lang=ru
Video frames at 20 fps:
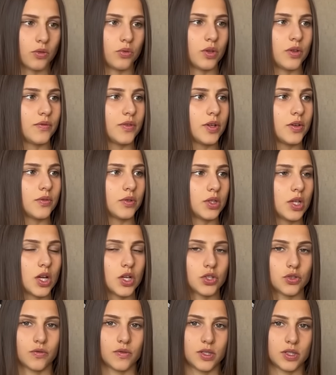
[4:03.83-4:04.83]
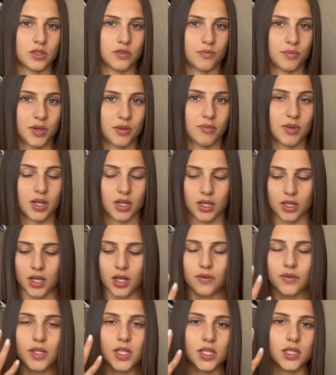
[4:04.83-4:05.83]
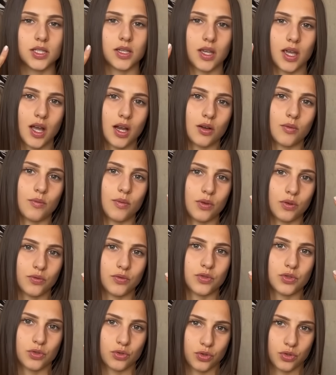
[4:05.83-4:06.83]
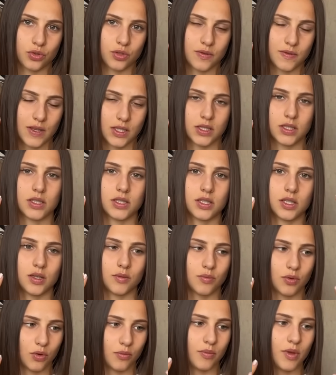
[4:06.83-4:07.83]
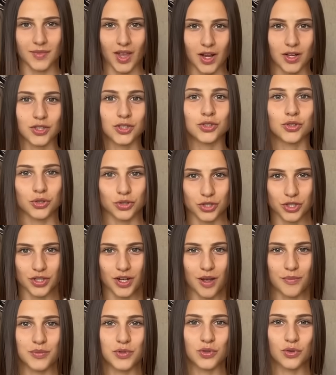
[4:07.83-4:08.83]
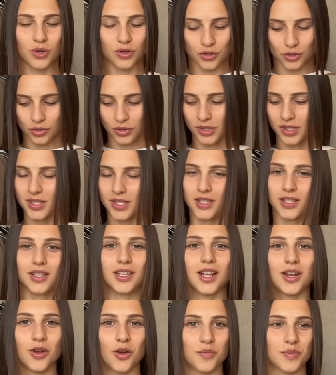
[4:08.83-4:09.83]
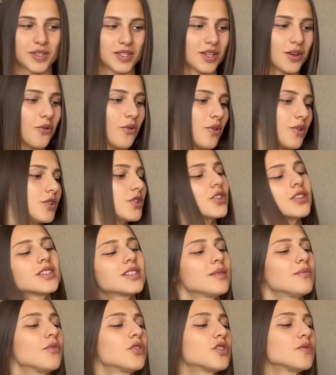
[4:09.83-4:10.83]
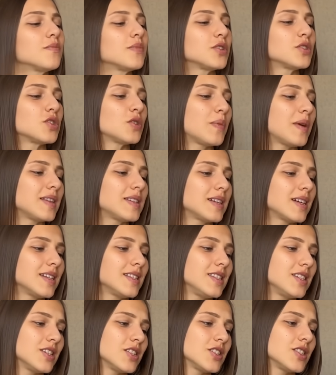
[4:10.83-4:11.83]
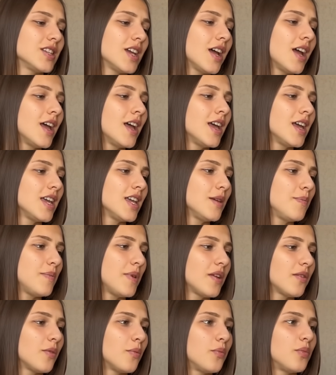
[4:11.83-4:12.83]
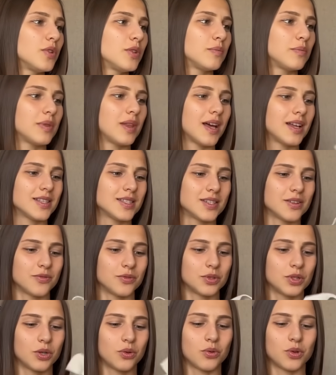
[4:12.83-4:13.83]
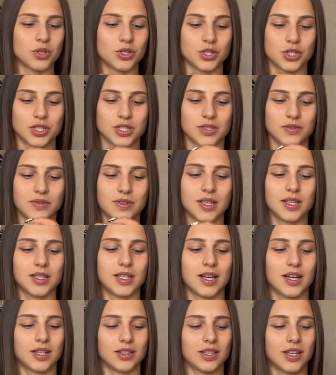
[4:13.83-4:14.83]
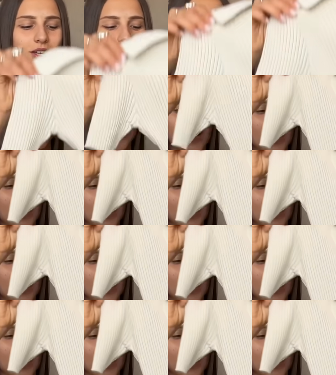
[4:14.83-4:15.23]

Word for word: Но ну, и вы его также увидите в примерке. Как видите, я люблю все, что связано с серебром. Так что ж, обзор, что надето на лепе, закончился. Можем приступать к одежде. И первым будет платье вот такое женственное, трикотажное.